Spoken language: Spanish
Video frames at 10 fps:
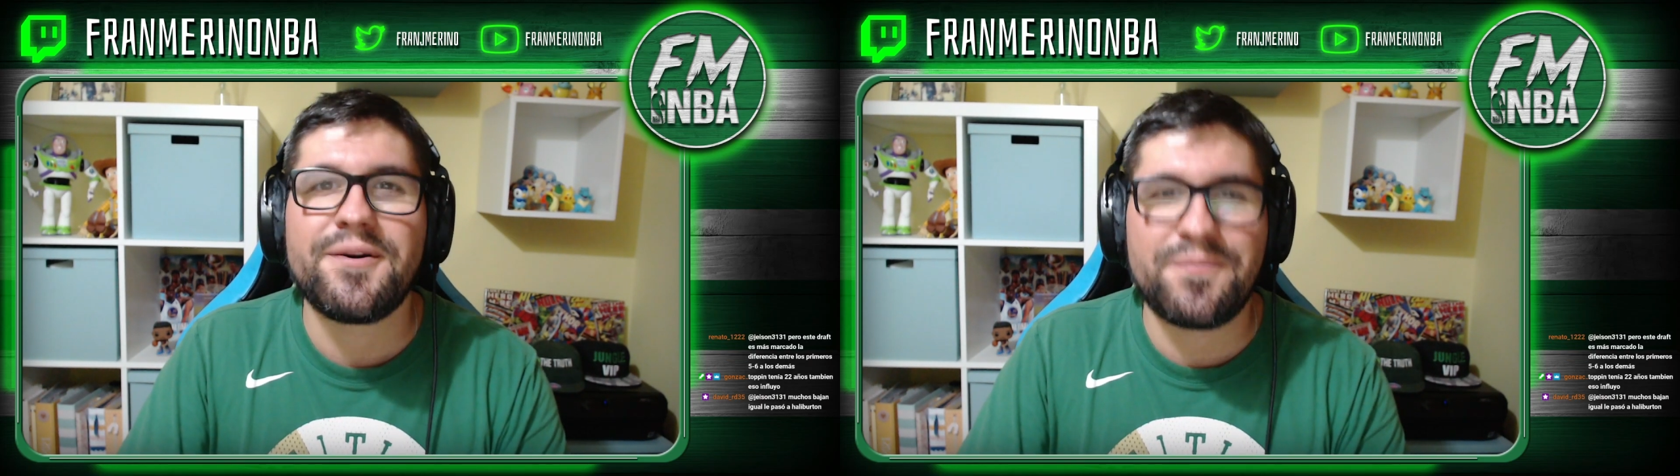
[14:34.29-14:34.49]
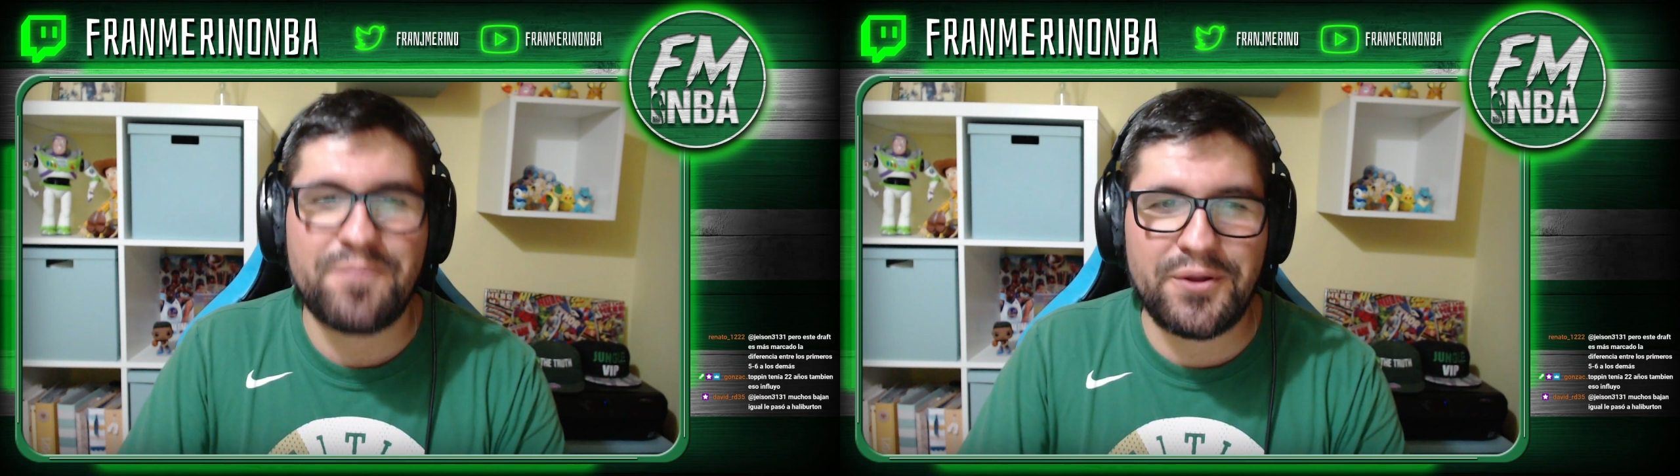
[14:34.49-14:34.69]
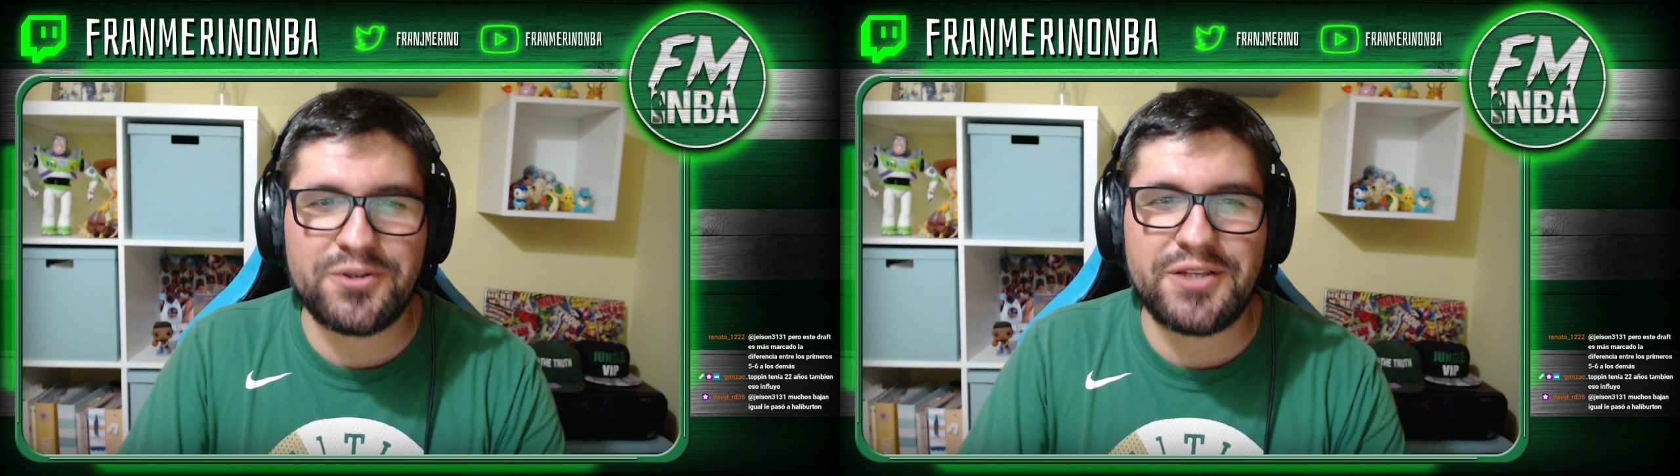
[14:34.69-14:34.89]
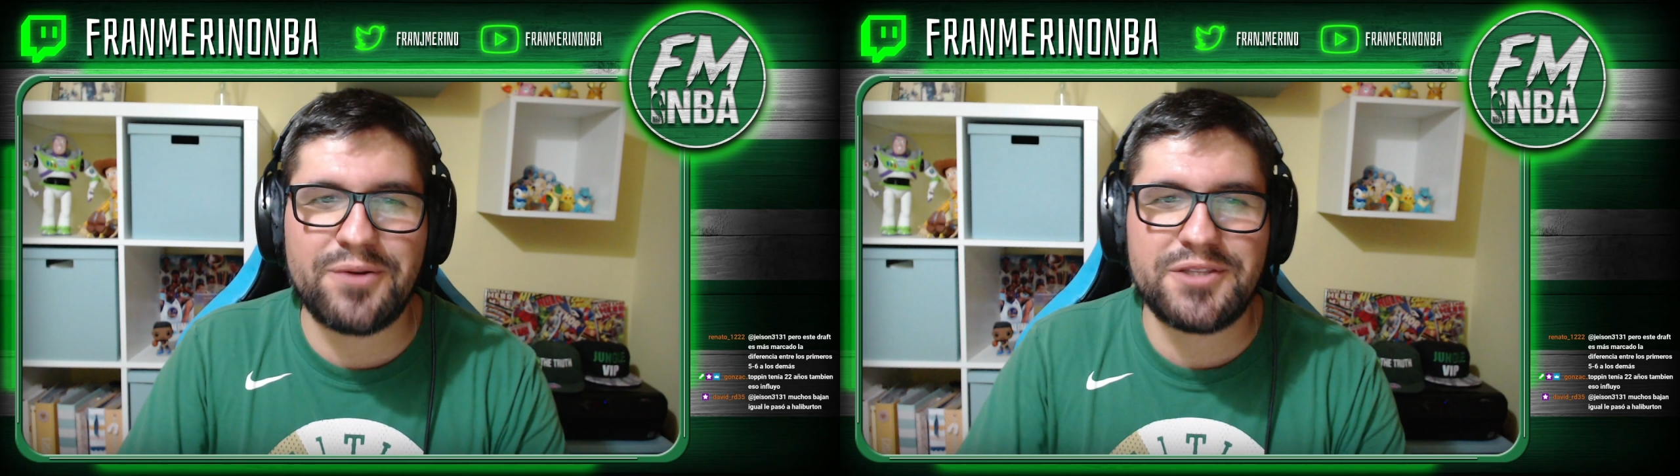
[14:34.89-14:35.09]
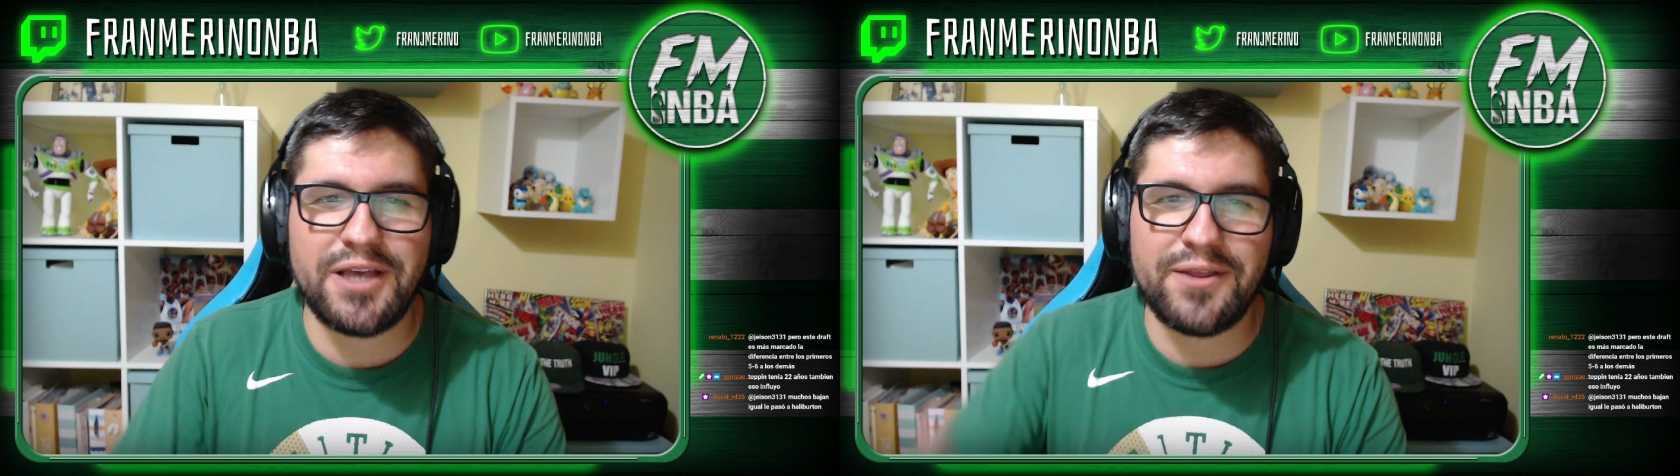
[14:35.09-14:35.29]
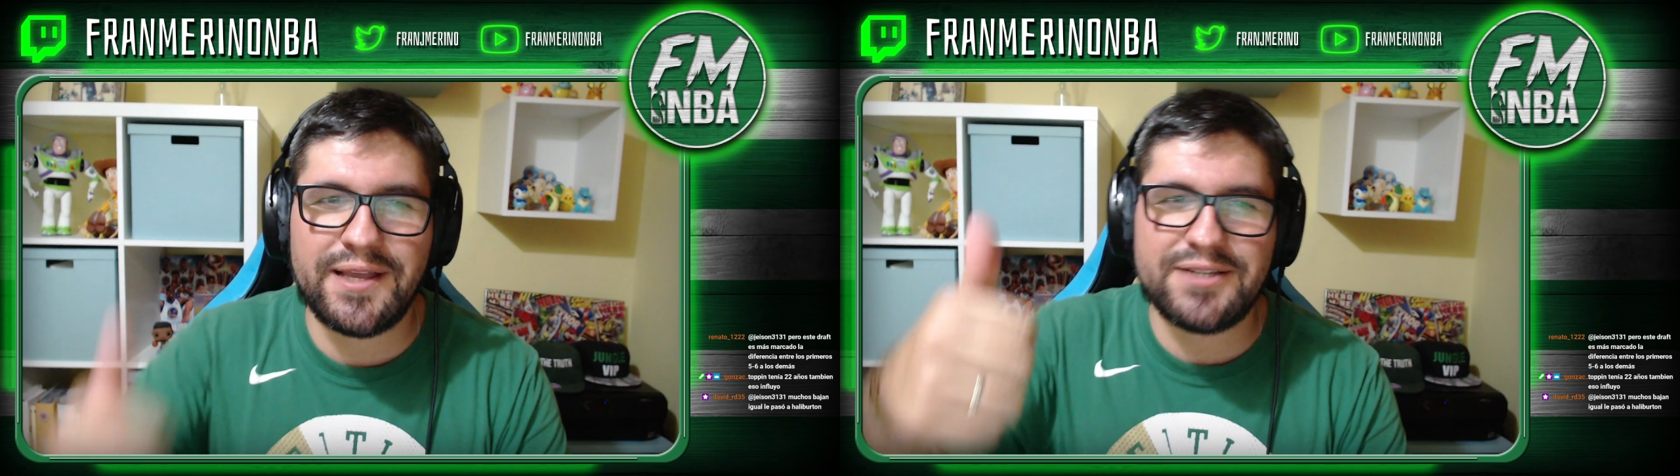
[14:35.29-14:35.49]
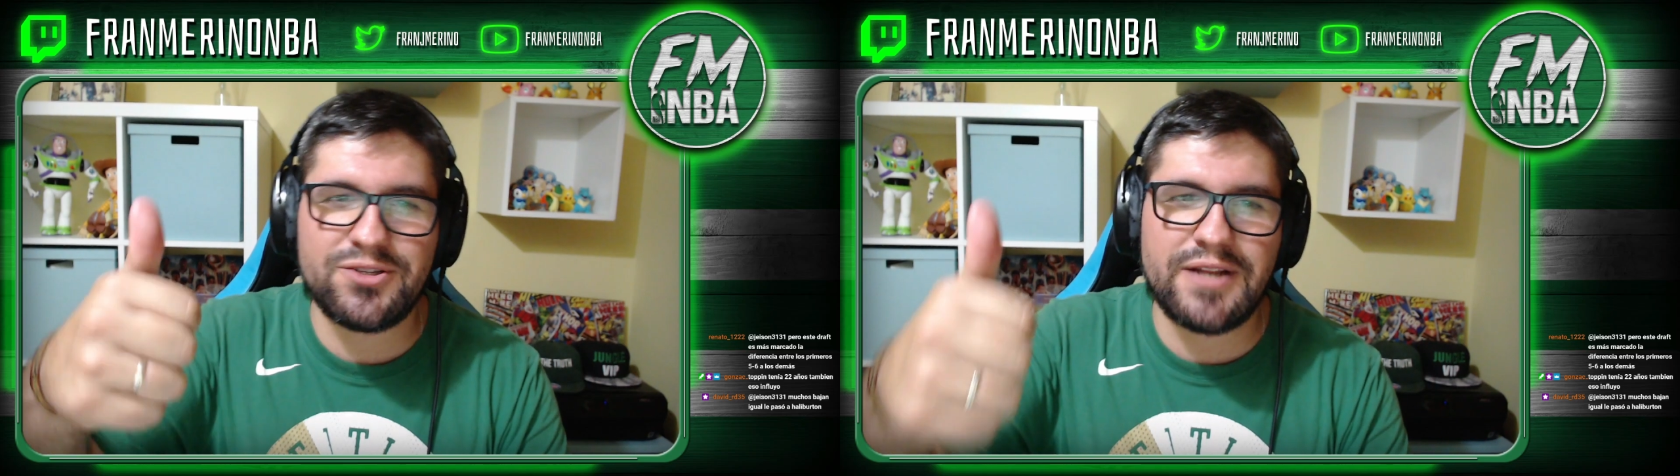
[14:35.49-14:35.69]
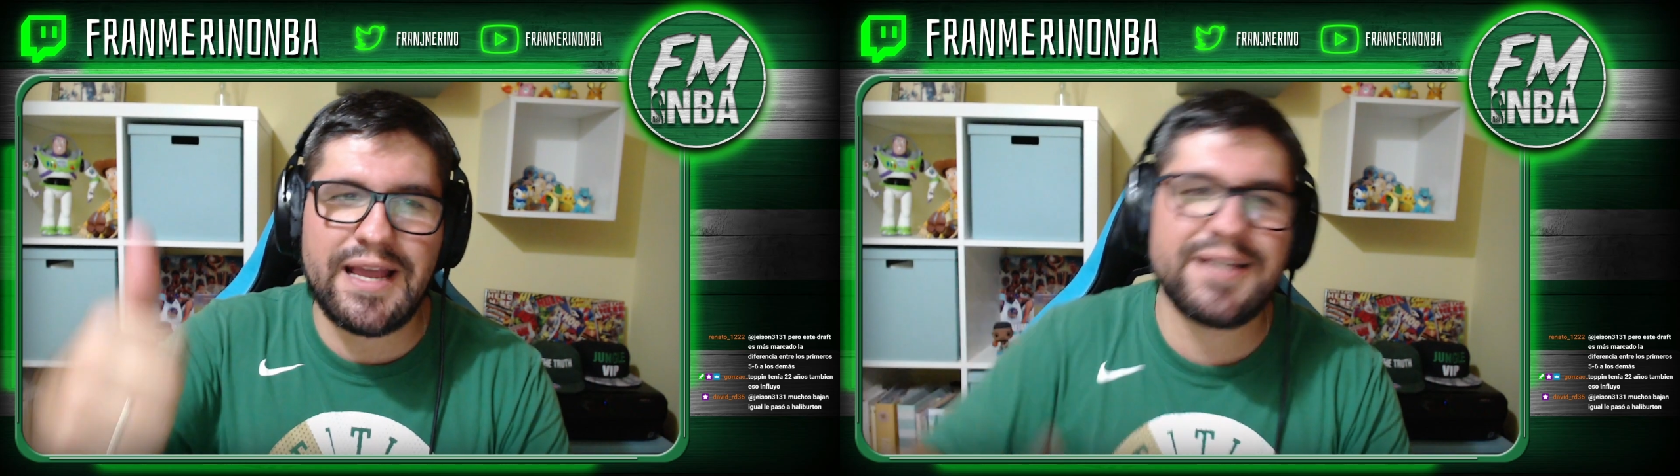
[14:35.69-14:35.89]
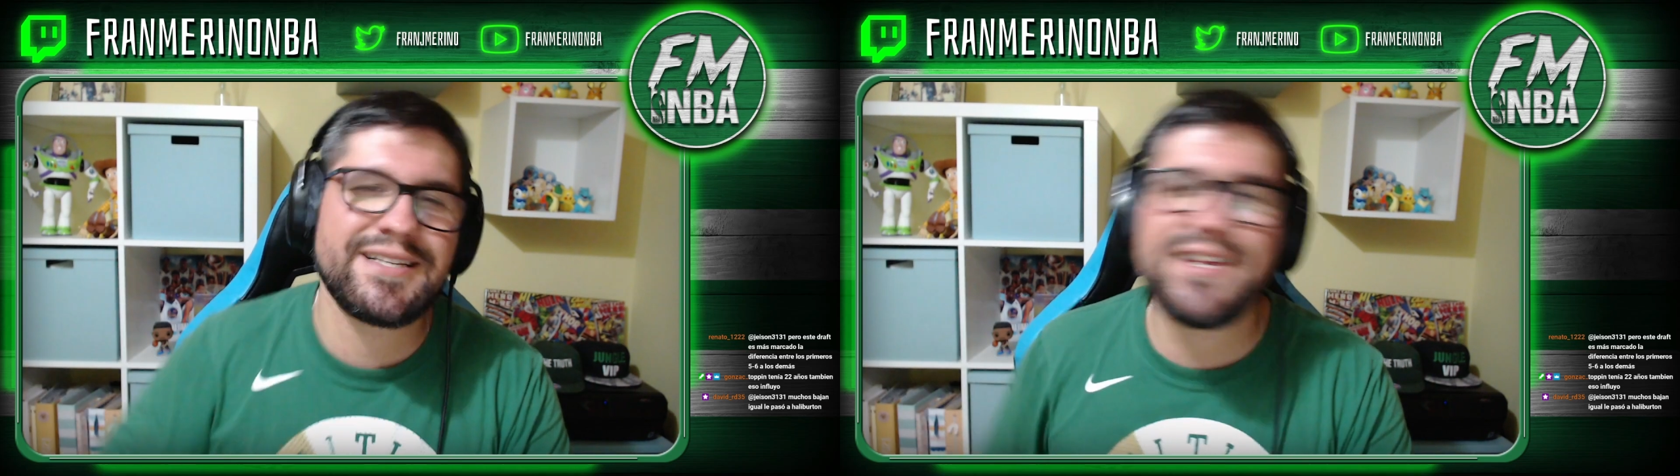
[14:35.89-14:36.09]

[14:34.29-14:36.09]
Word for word: Espero que os haya gustado, dejad esos likes